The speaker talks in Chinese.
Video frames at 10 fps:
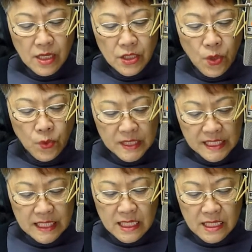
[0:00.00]
有
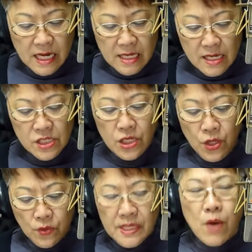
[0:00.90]
几个人是
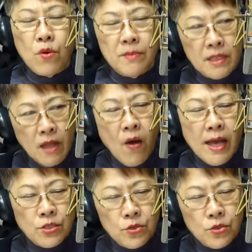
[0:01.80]
留在我们的脑海中？